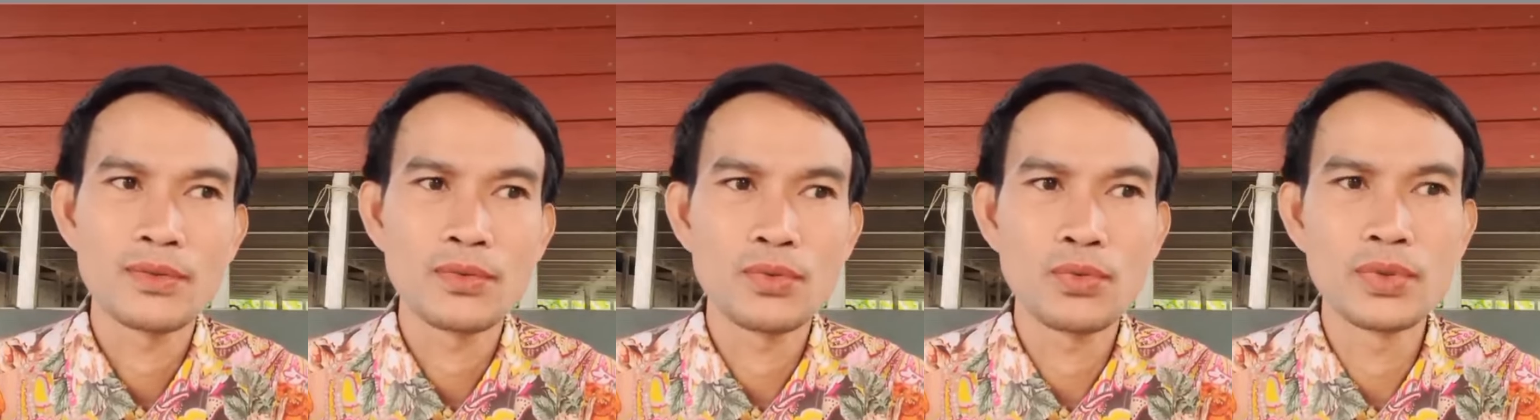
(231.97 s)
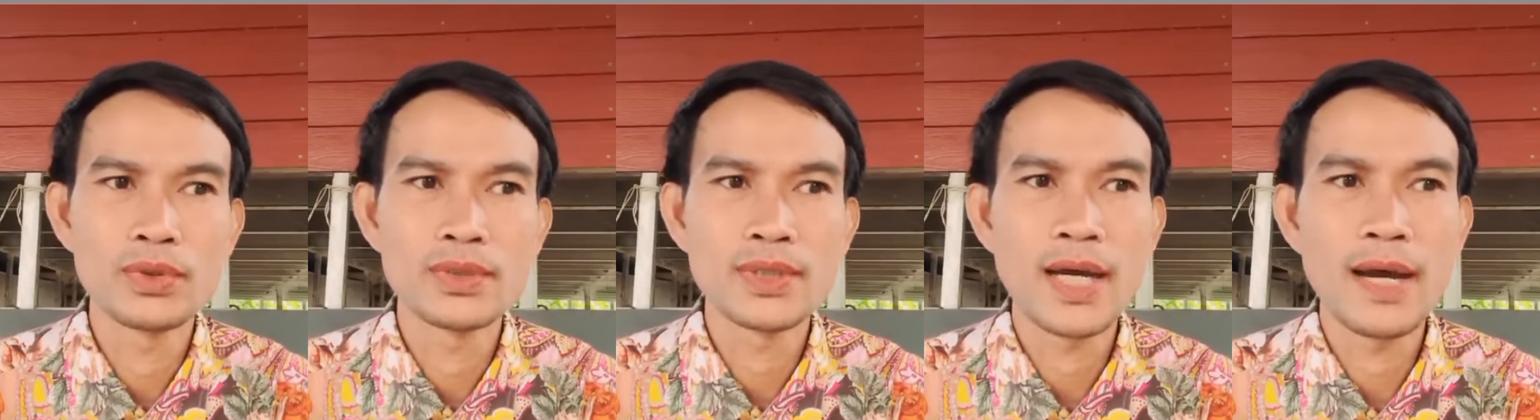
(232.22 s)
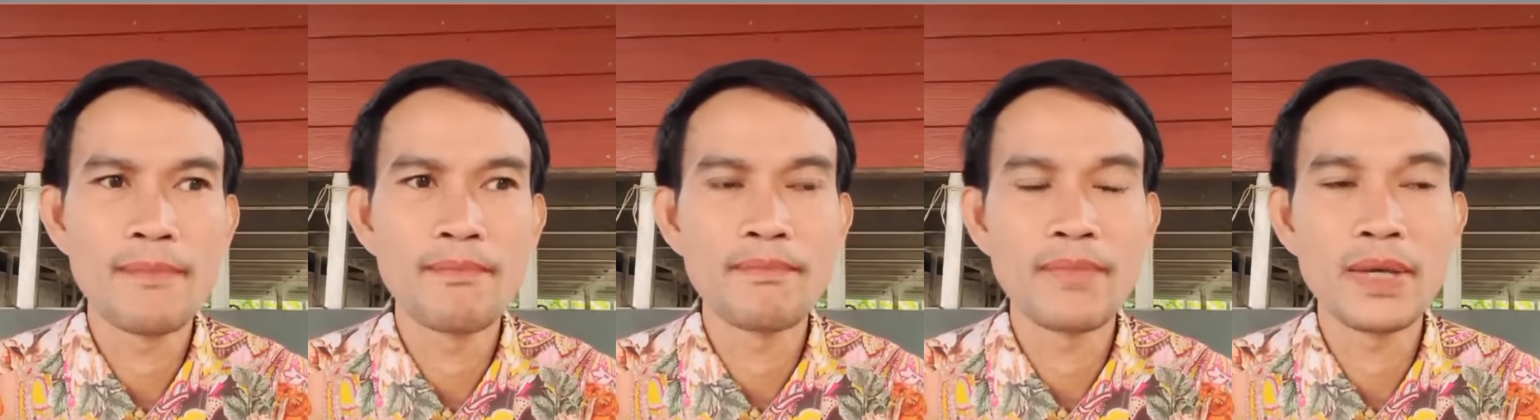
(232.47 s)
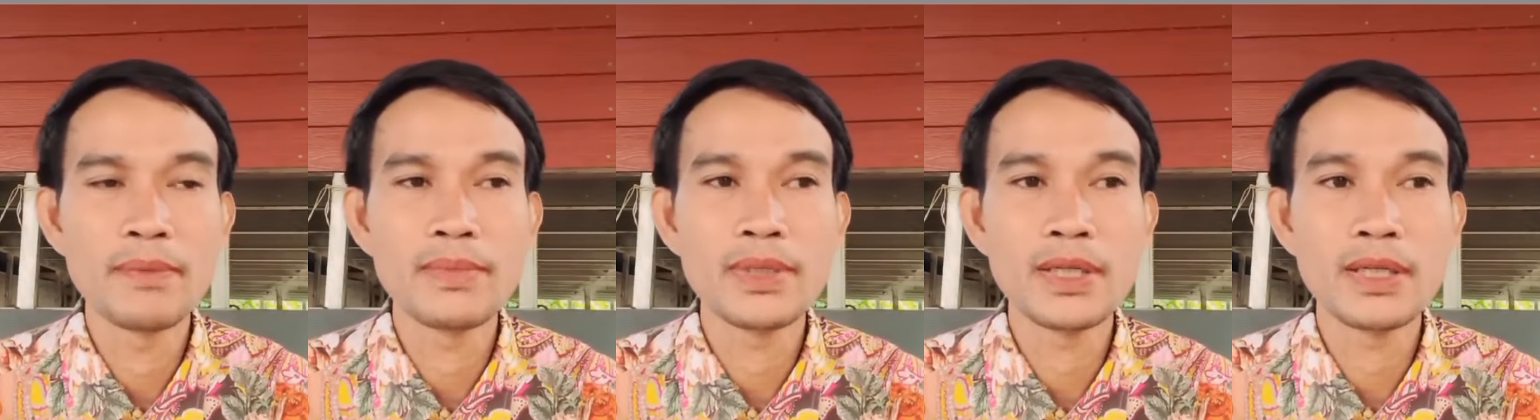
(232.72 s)
คุณทำไป
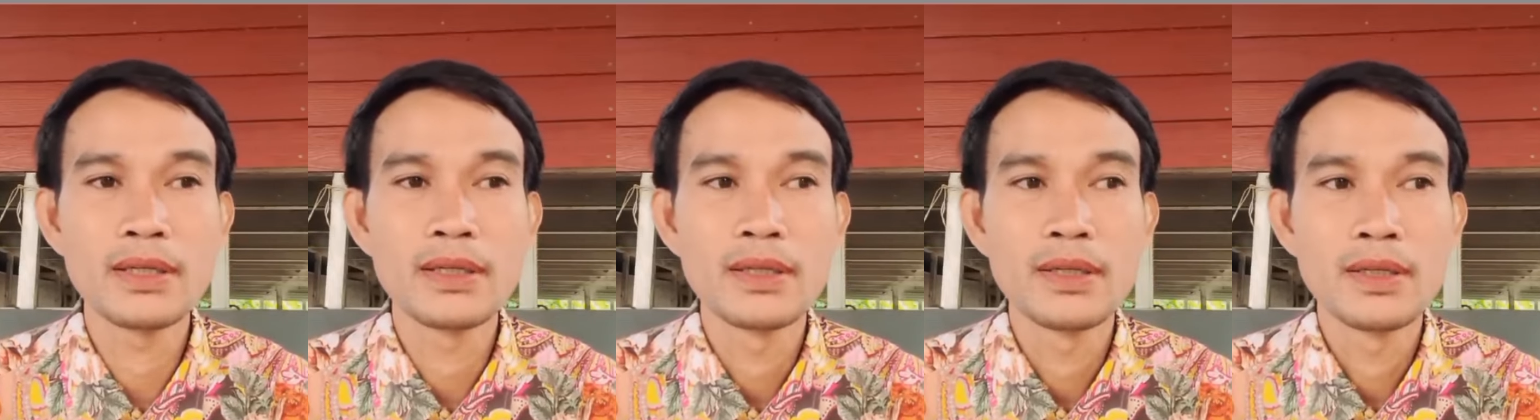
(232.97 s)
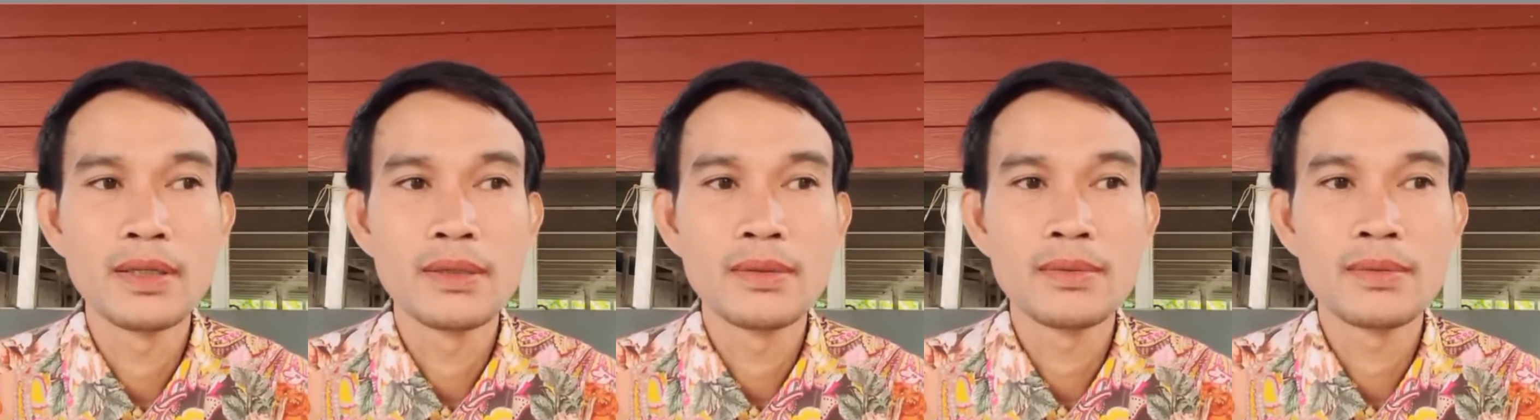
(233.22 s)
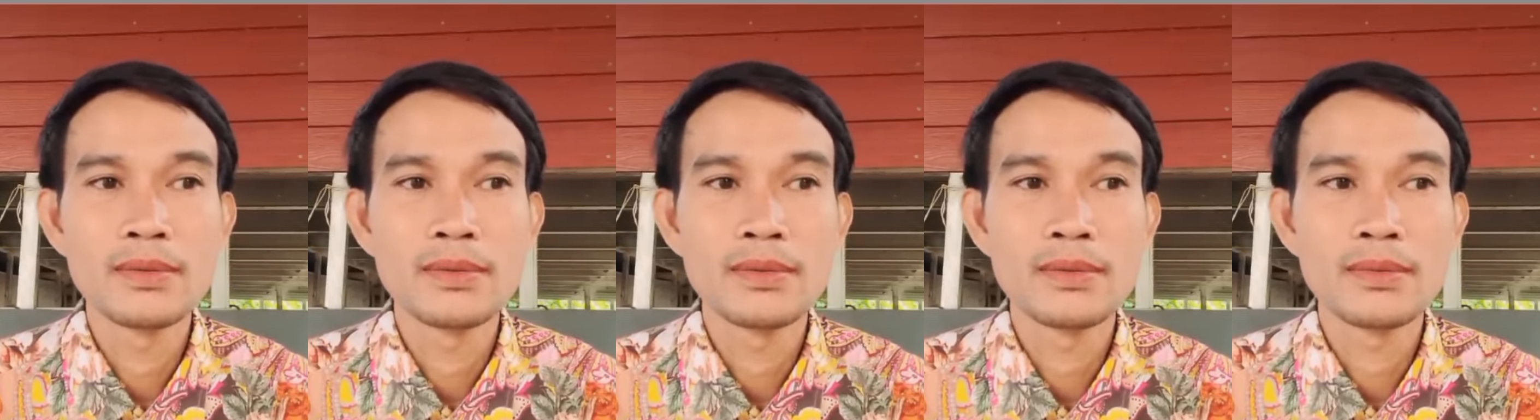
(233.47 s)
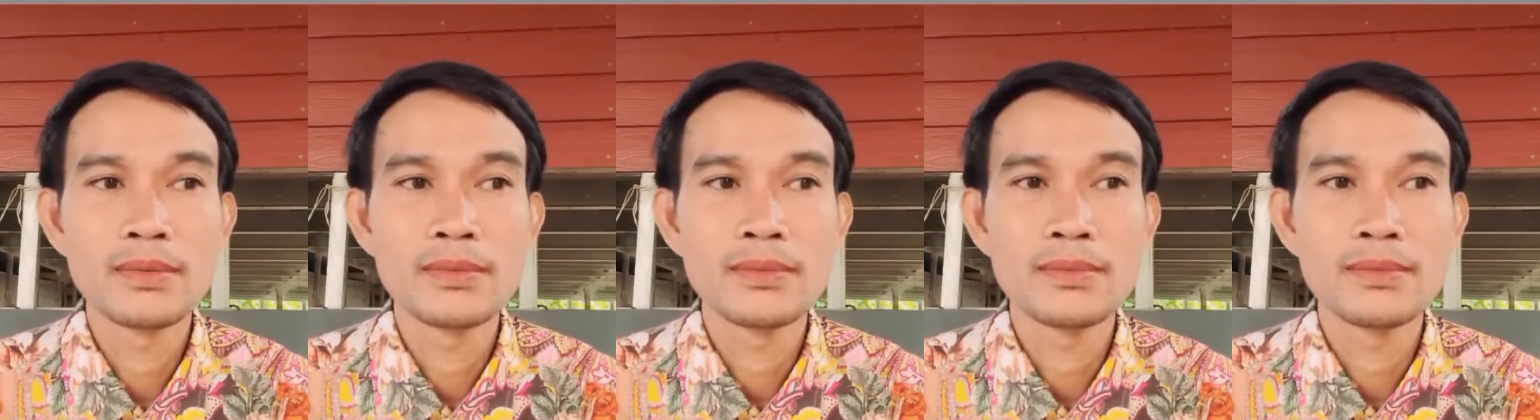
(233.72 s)
เพื่อ
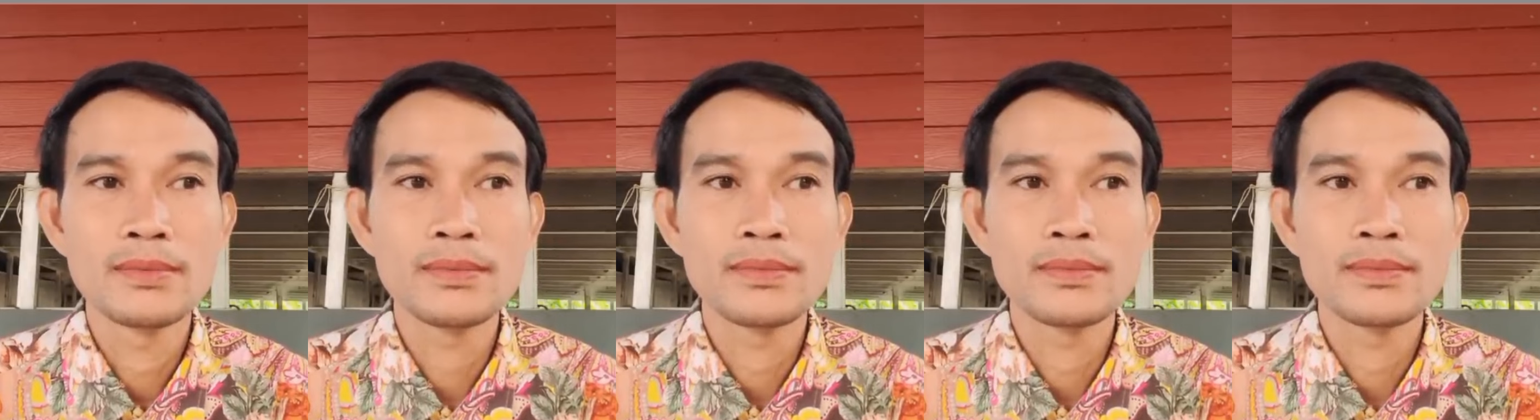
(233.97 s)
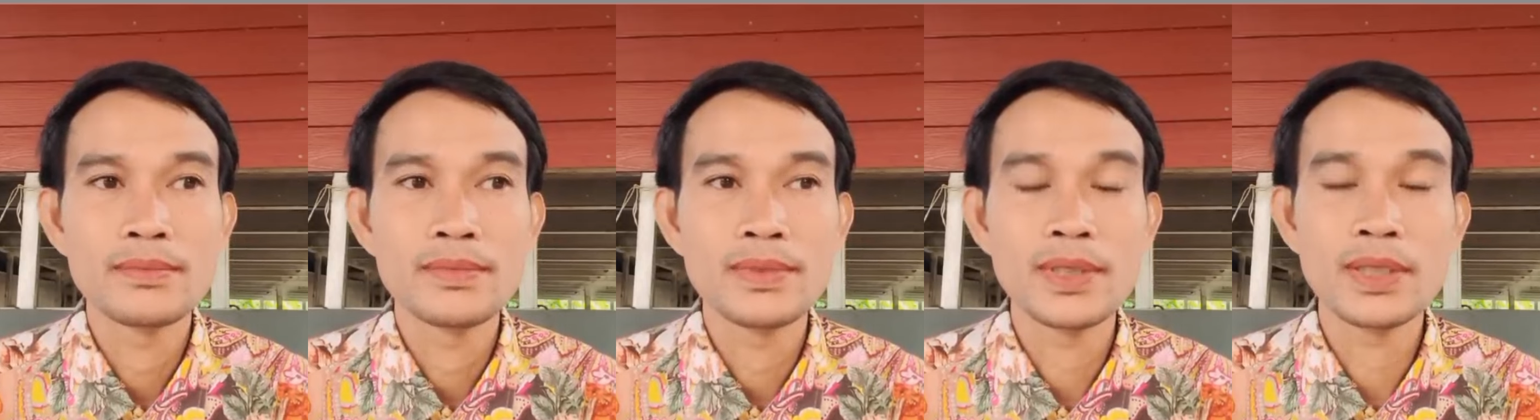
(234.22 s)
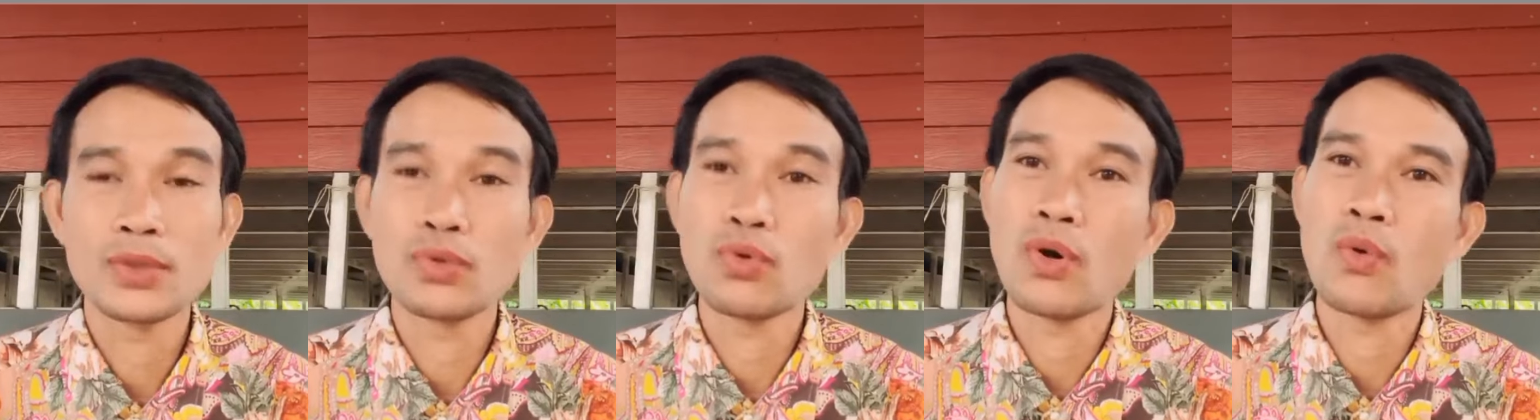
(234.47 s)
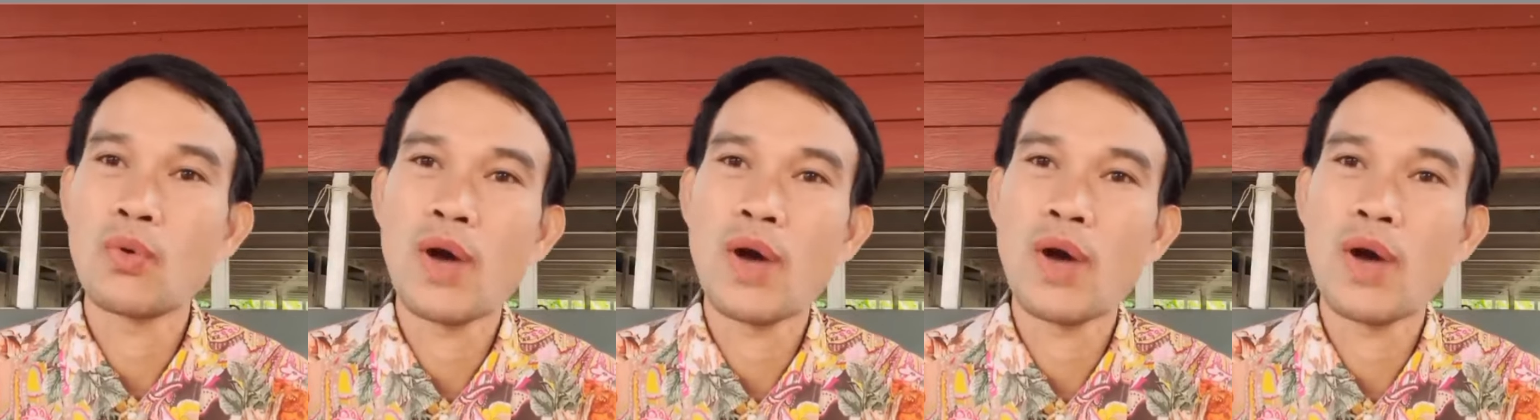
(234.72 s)
เพื่อทวง